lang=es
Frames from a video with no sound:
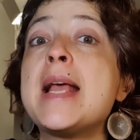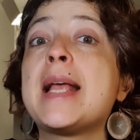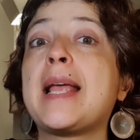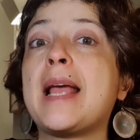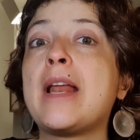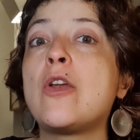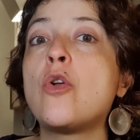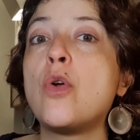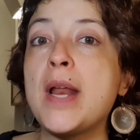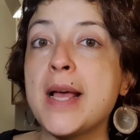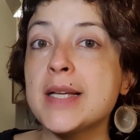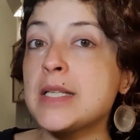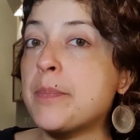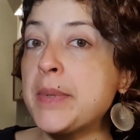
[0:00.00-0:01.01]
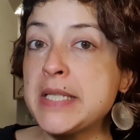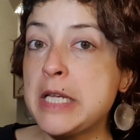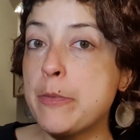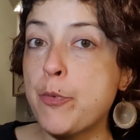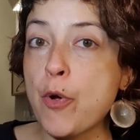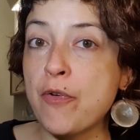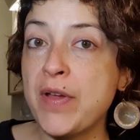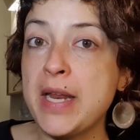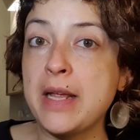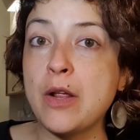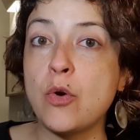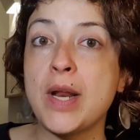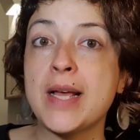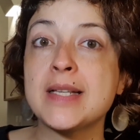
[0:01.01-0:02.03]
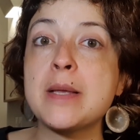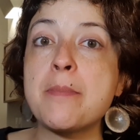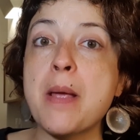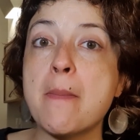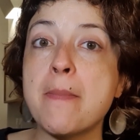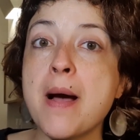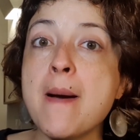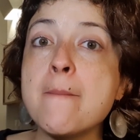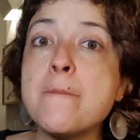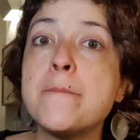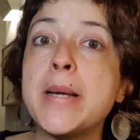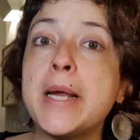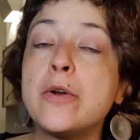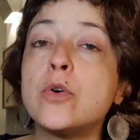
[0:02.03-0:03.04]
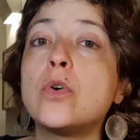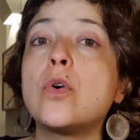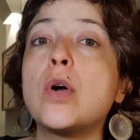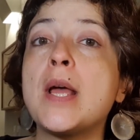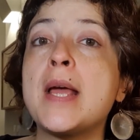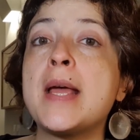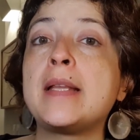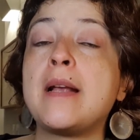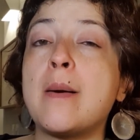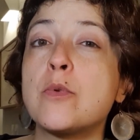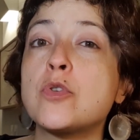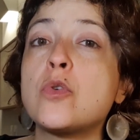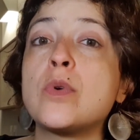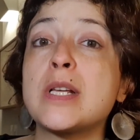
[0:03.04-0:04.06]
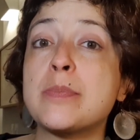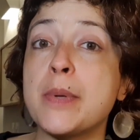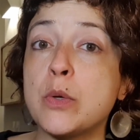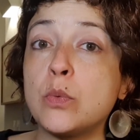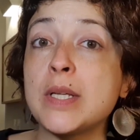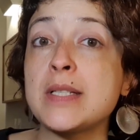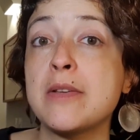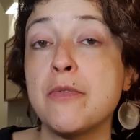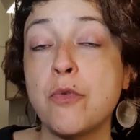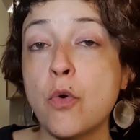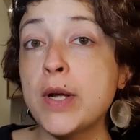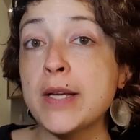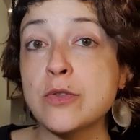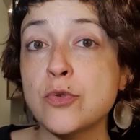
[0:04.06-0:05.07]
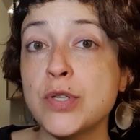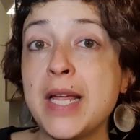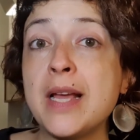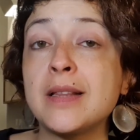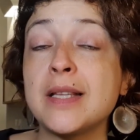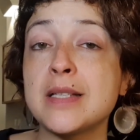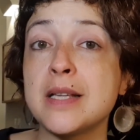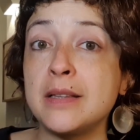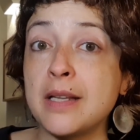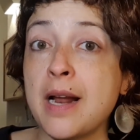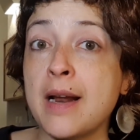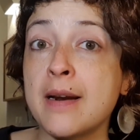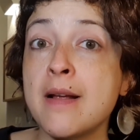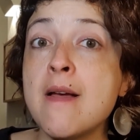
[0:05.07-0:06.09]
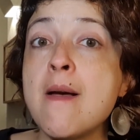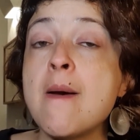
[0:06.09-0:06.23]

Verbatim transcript: que lo leas de principio a fin, que lo leas de pe a pa, pero eh, digamos con unas preguntas de enfoque, eso sí, antes de entrar,